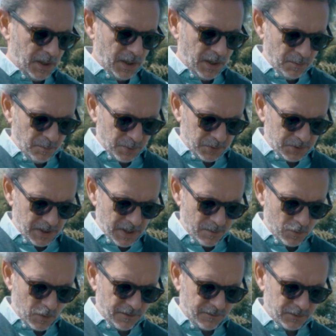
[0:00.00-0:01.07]

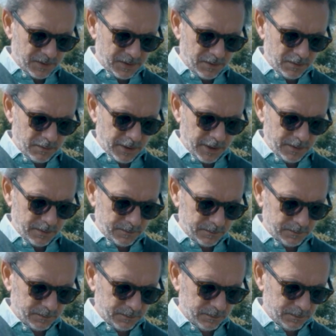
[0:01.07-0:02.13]
Impostiamo la funzione
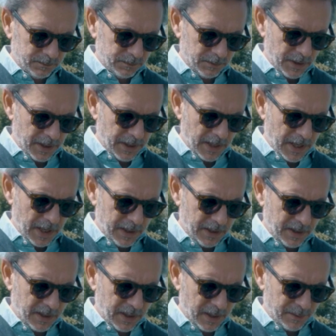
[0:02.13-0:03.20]

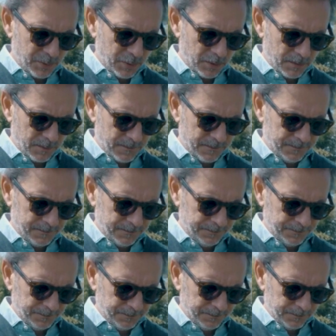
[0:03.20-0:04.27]
Reality Capture
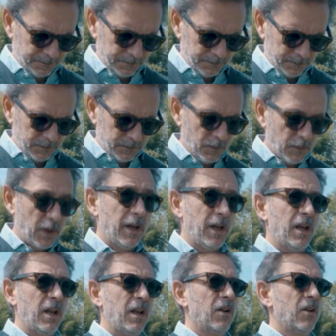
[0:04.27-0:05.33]

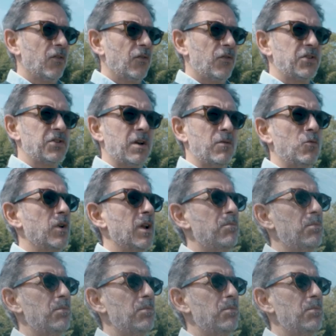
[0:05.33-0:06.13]
e facciamo una